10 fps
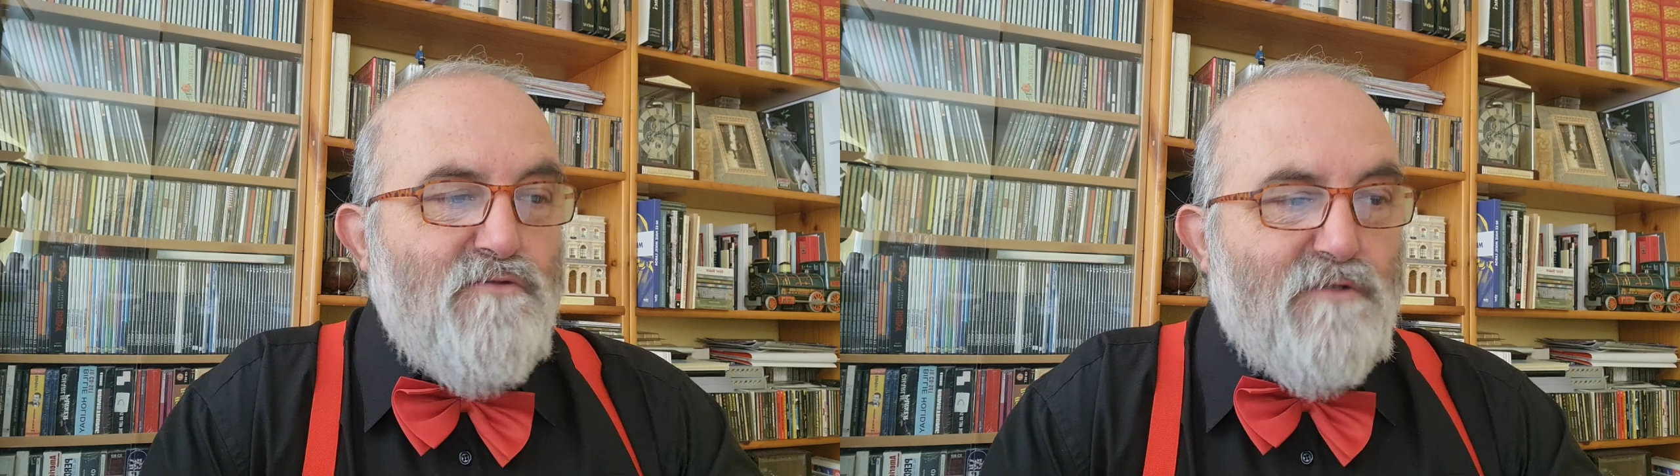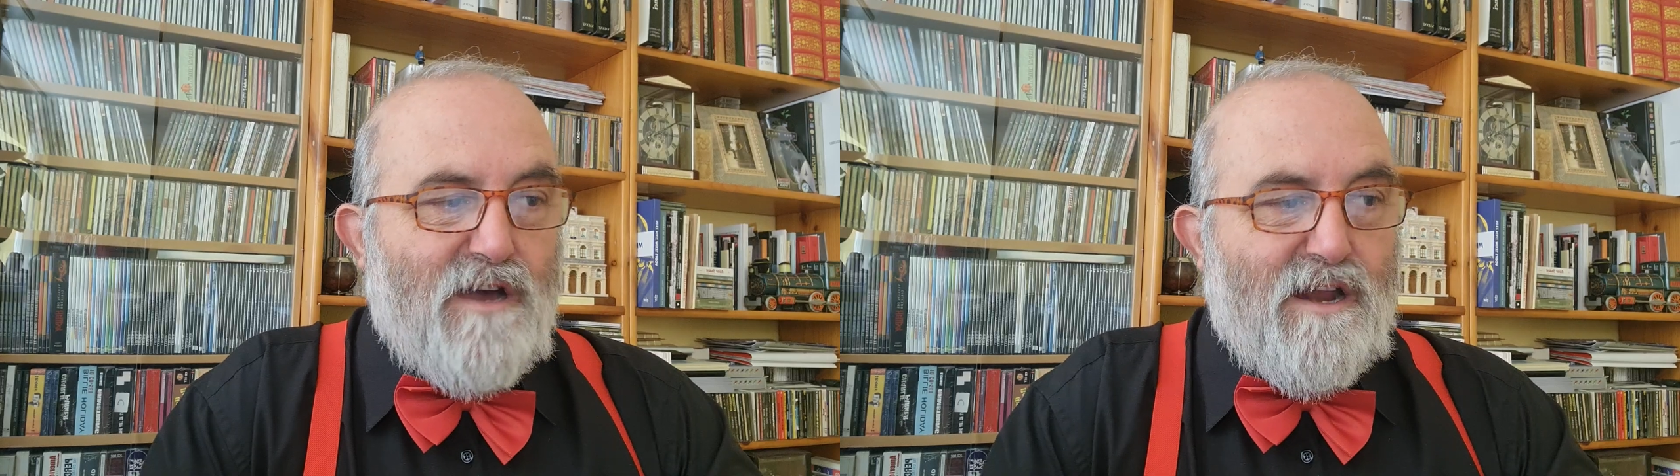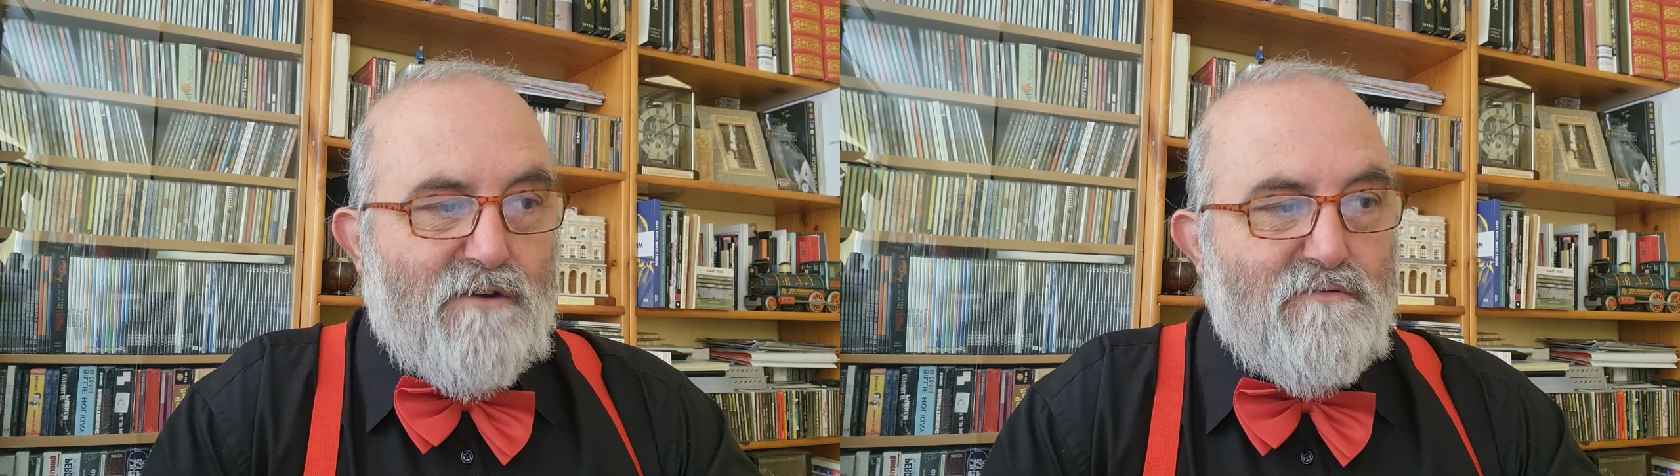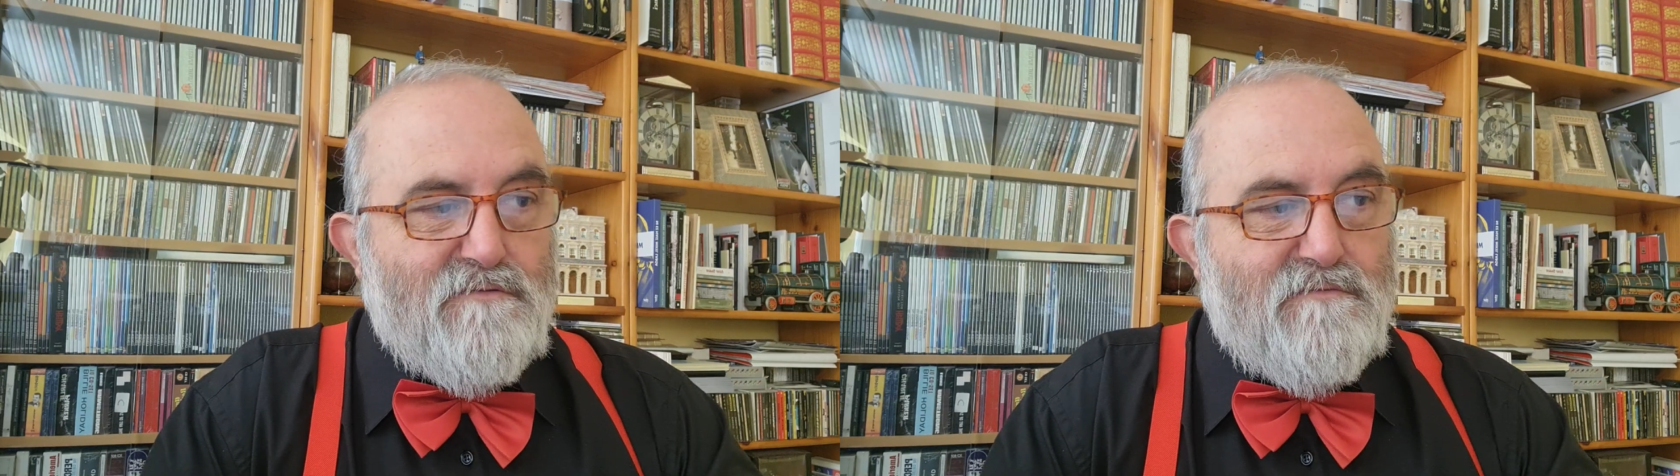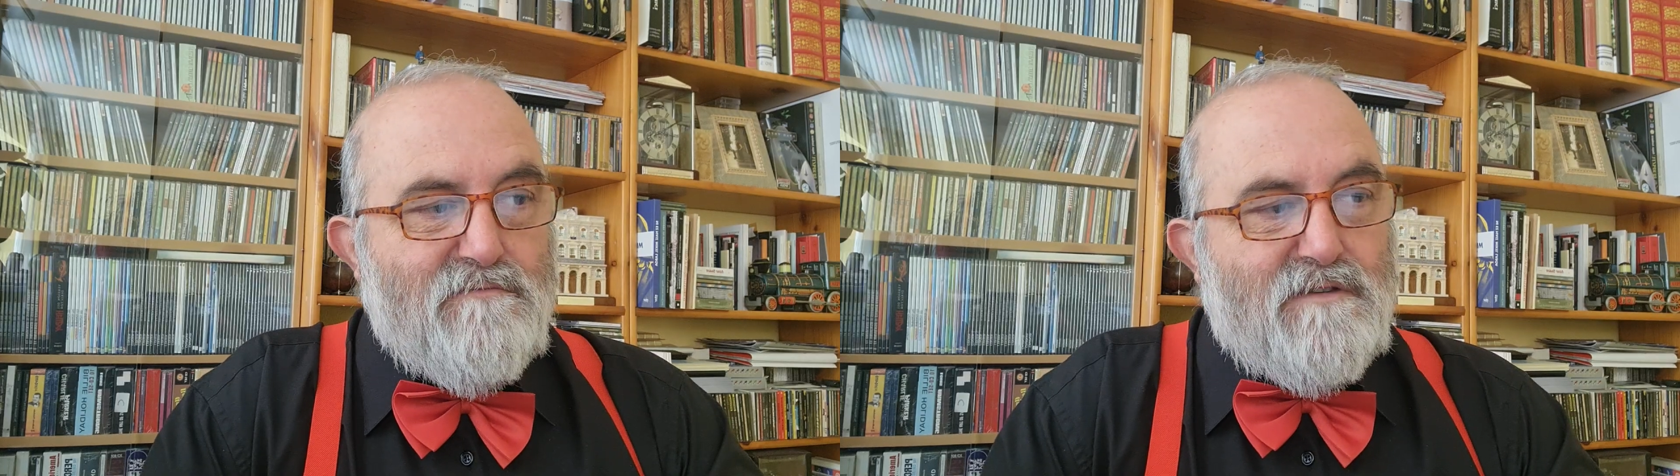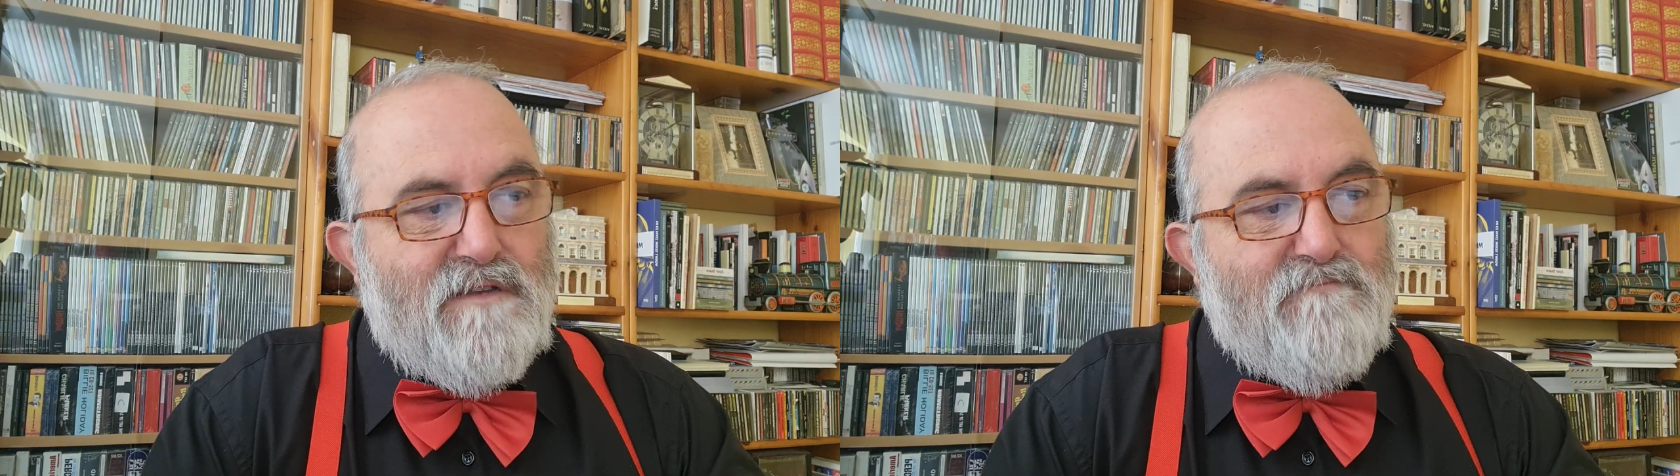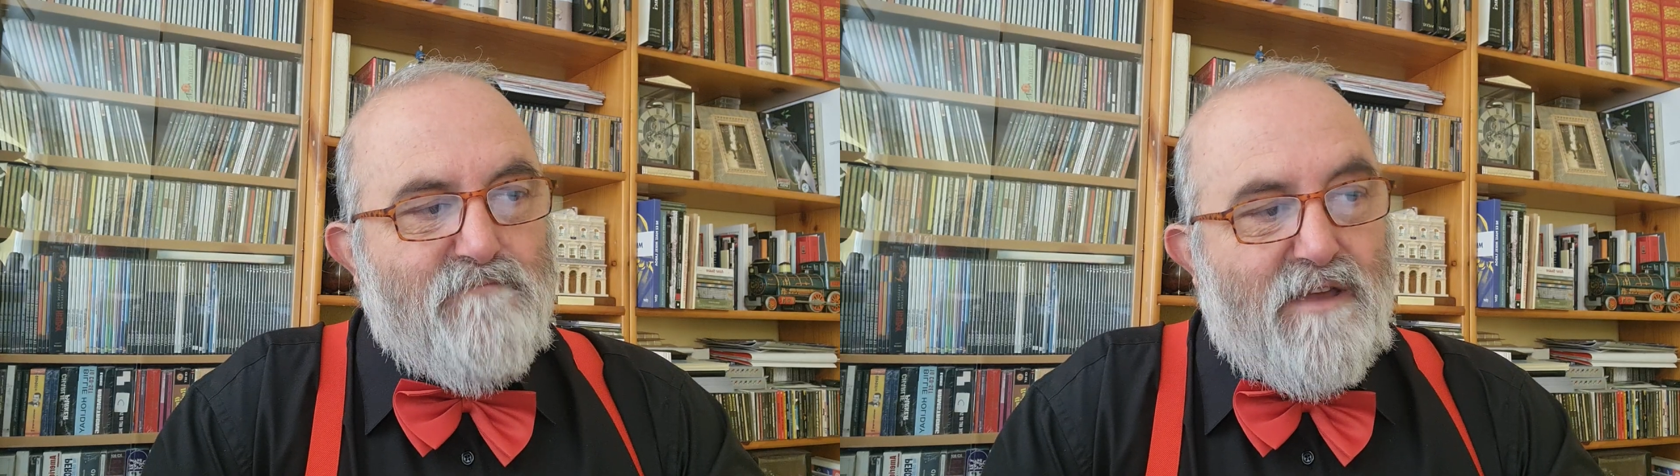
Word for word: de un carro, sin